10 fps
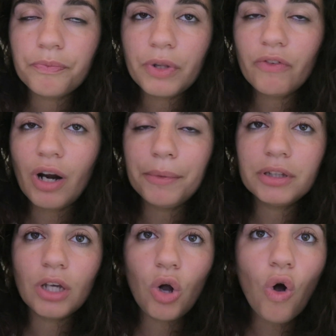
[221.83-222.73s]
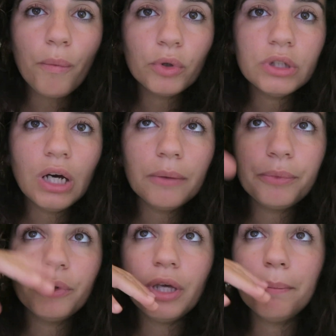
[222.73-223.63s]
è veramente comoda
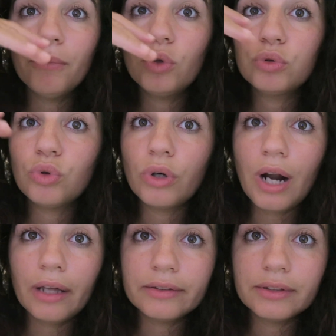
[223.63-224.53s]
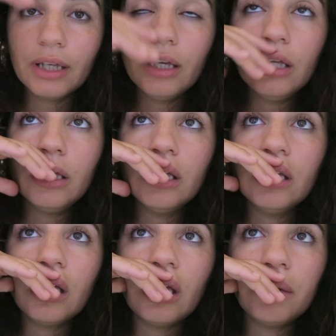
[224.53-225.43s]
poi è molto grande
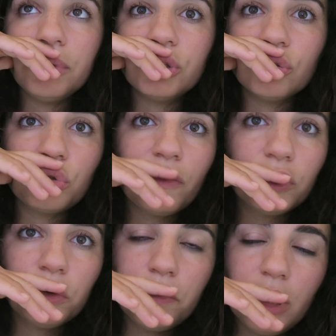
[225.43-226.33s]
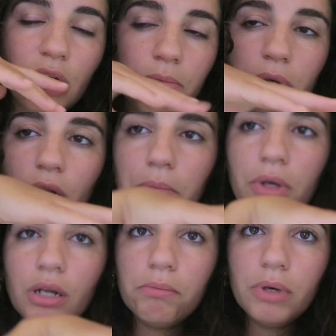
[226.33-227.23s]
e mi sto trovando bene bene
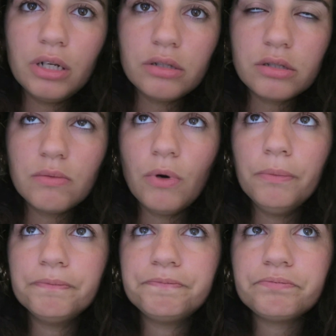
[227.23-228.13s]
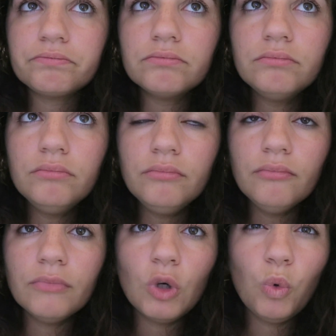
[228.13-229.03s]
bene benissimo
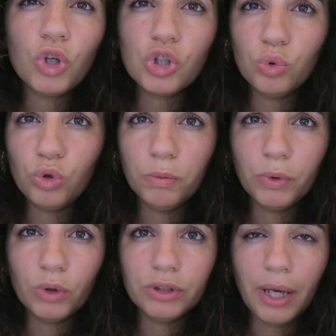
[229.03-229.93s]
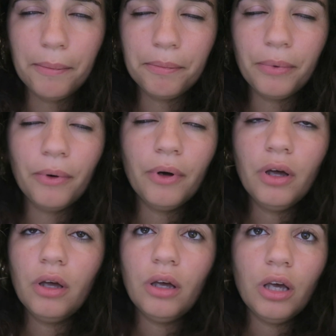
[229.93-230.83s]
cuoce tutto in poco tempo
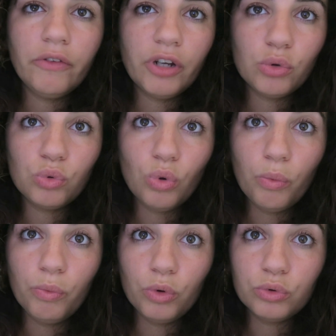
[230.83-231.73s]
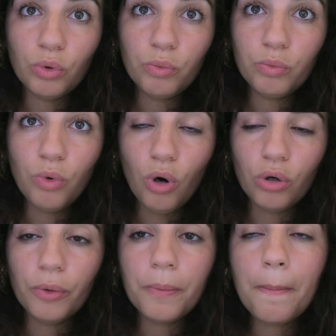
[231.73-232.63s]
e viene tutto molto
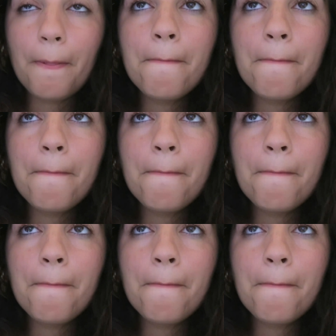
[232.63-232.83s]
buono